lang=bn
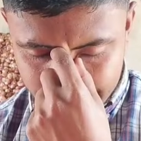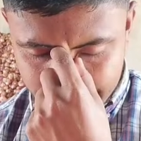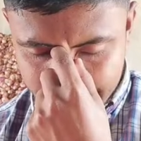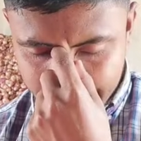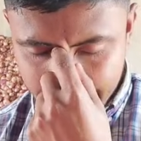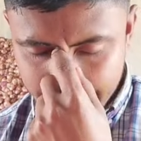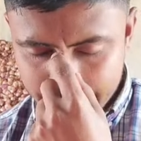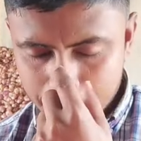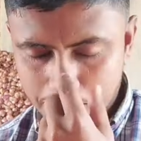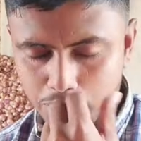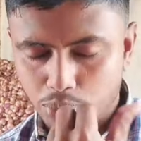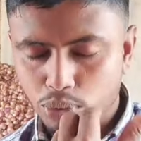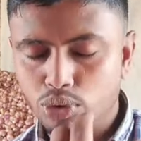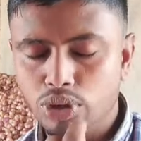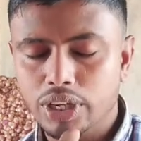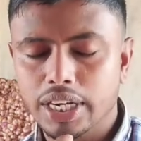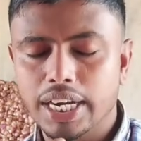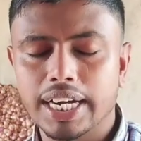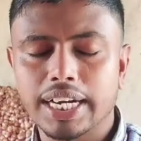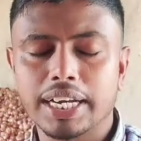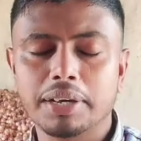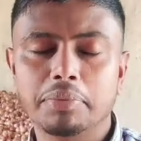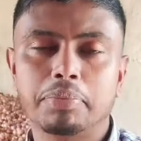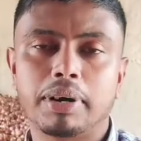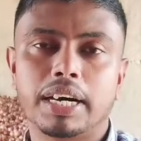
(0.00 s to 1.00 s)
এই
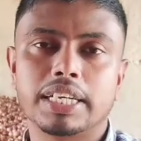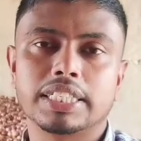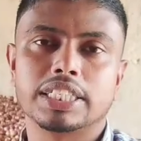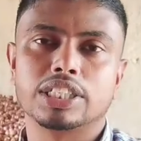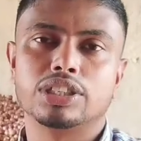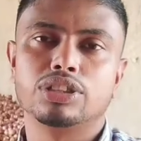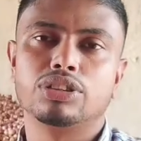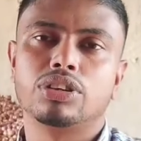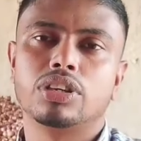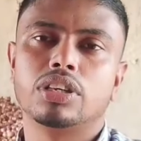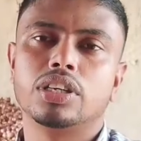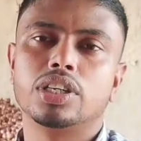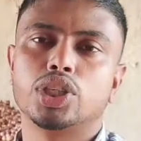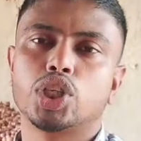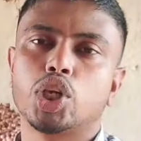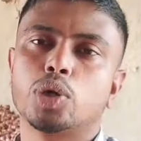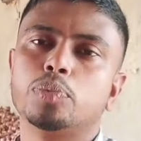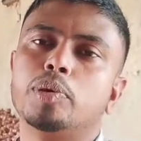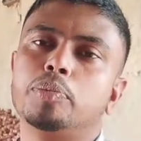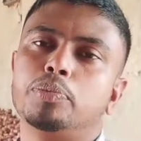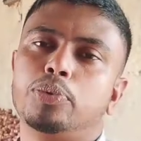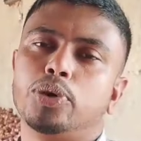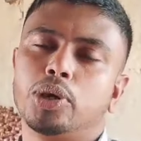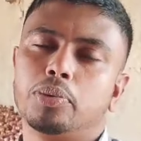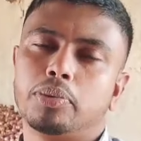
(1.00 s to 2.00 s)
মুড়িকাটা বাজার দরের সম
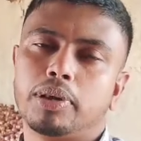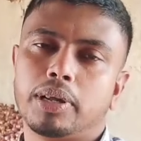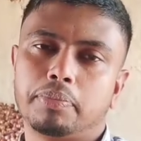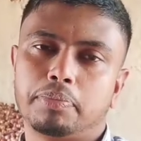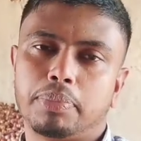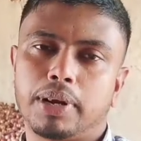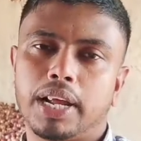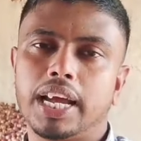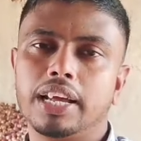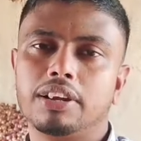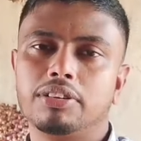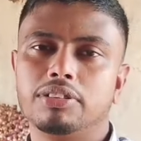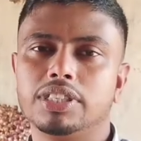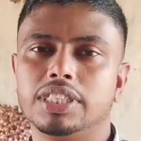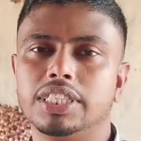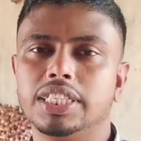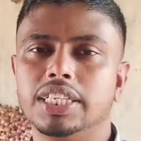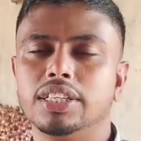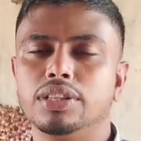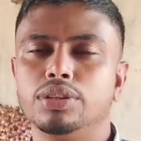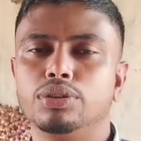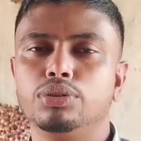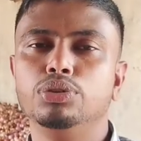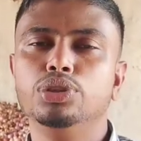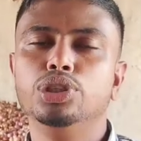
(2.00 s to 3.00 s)
পরিমাণ প্রায় রয়েছে
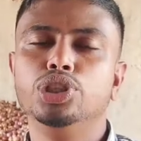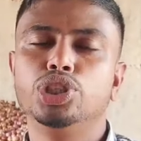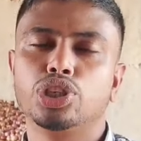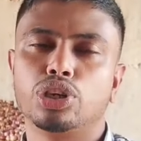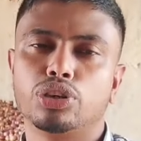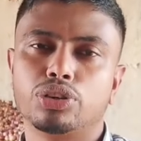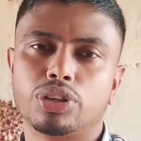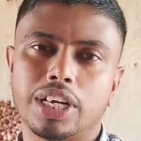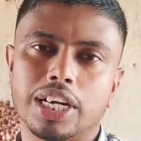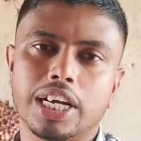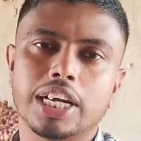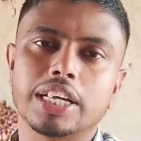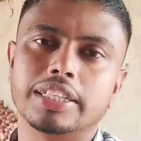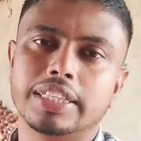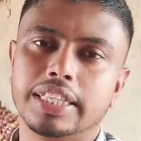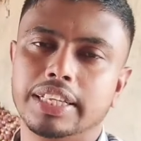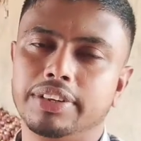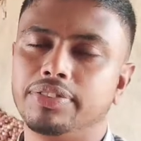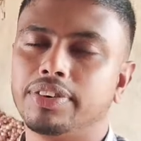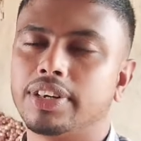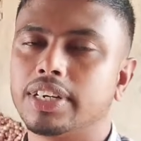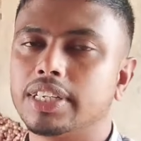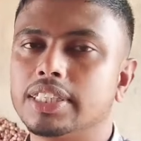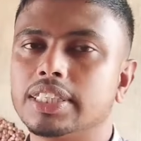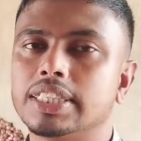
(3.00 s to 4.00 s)
দুইশো টাকা
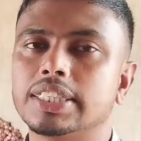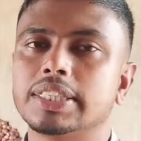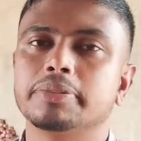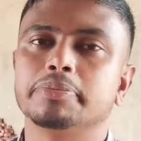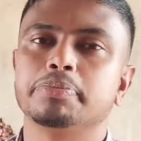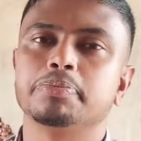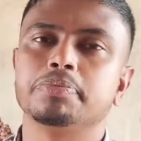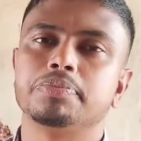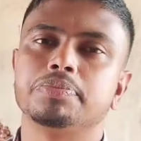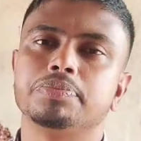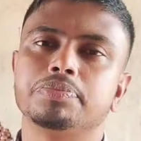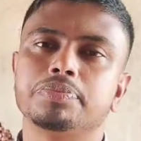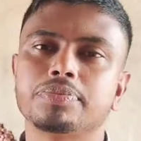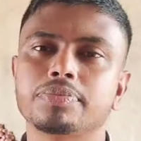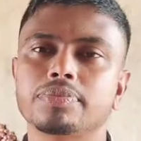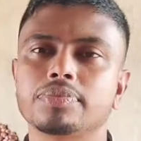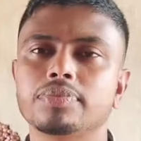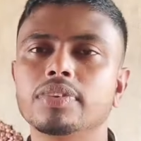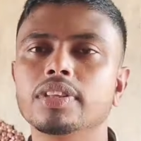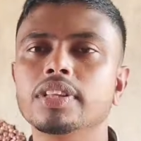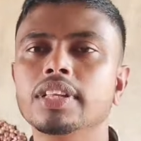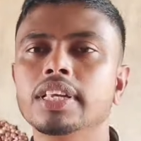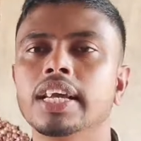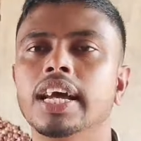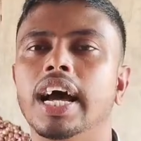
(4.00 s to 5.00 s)
ডিফারেন্স
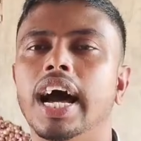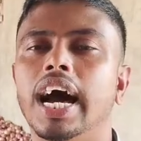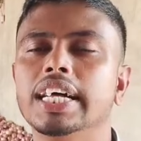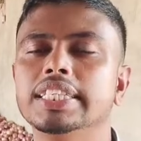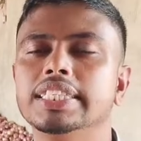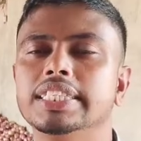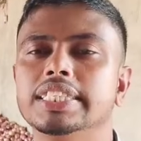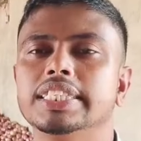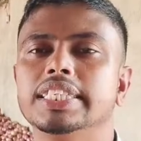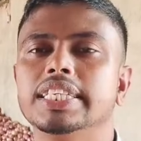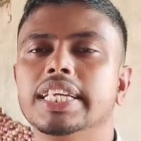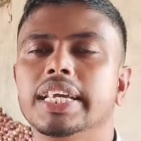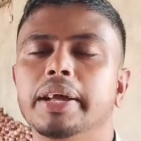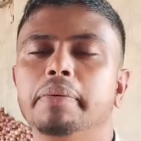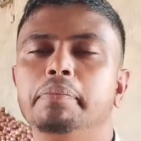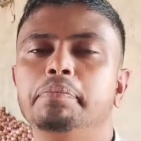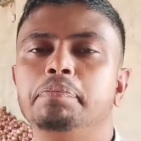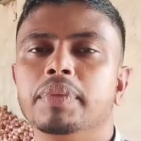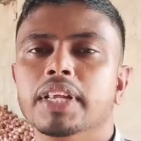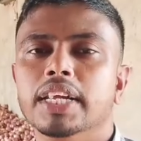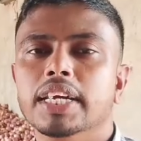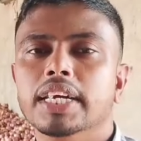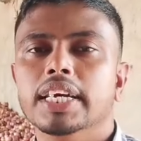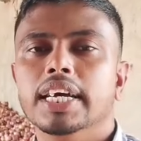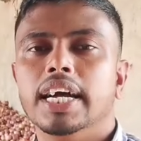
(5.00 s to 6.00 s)
আজকে
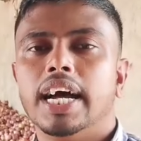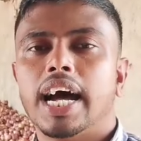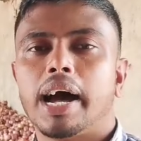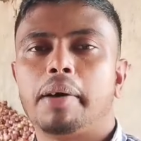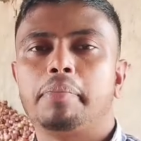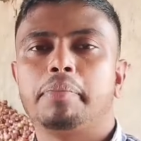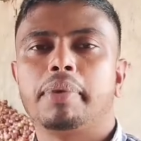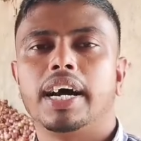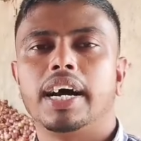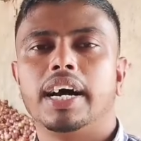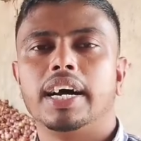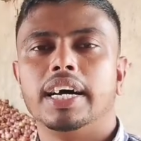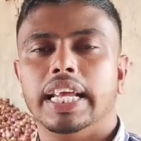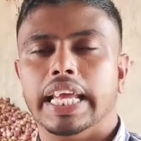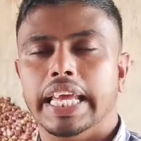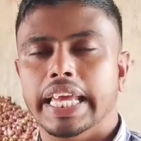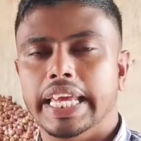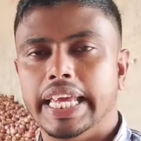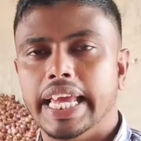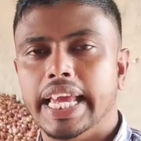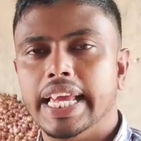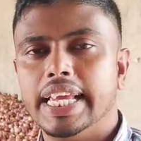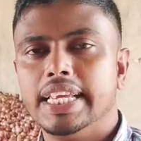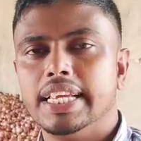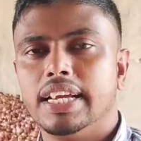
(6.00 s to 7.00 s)
আমরা
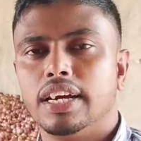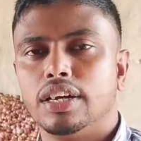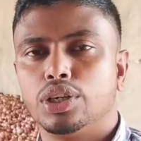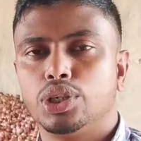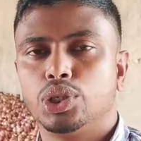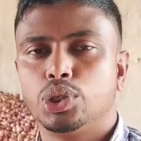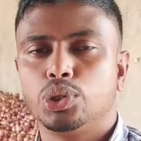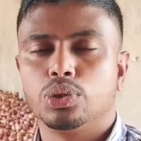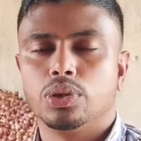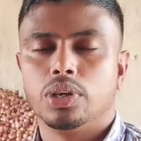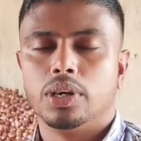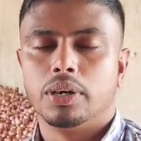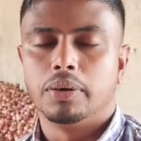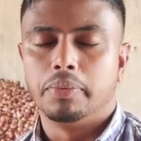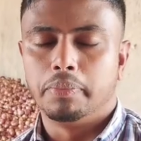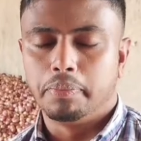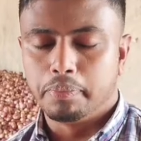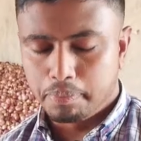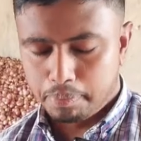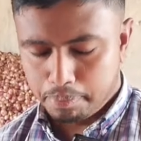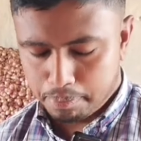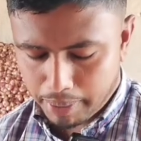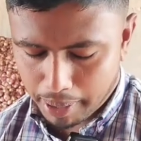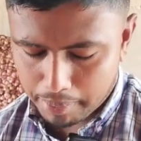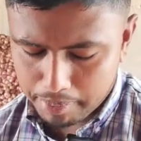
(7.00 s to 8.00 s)
এই
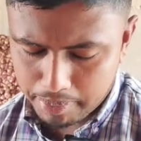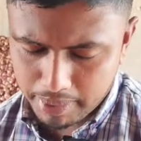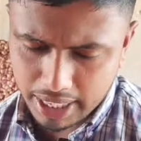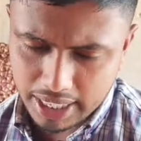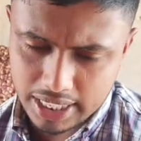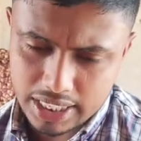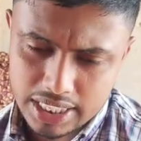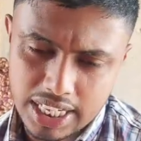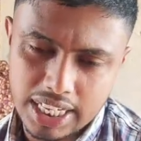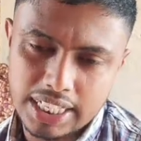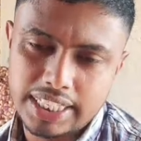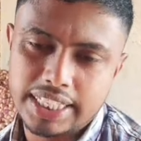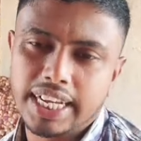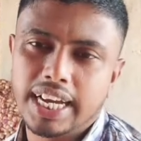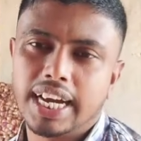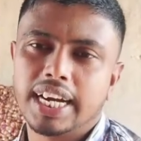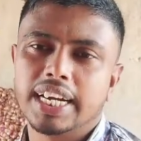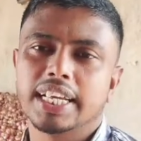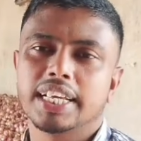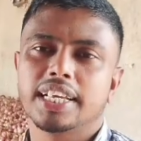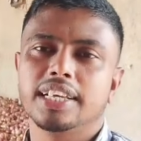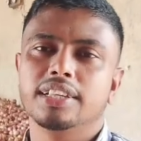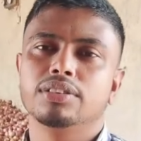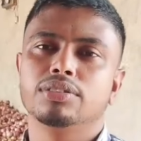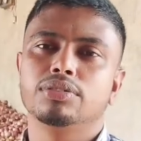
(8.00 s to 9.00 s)
পাবনার সাথে
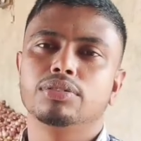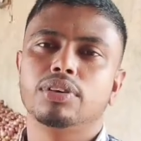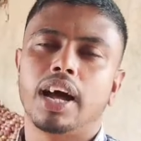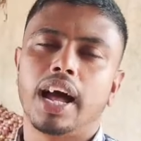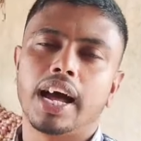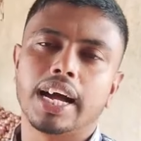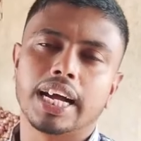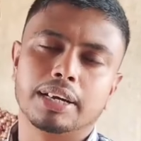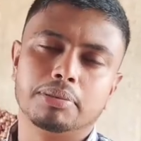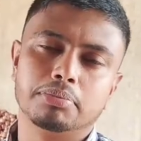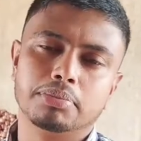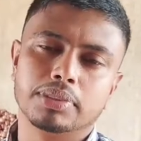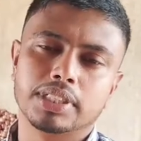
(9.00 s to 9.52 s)
হাটে কিন্তু আগাম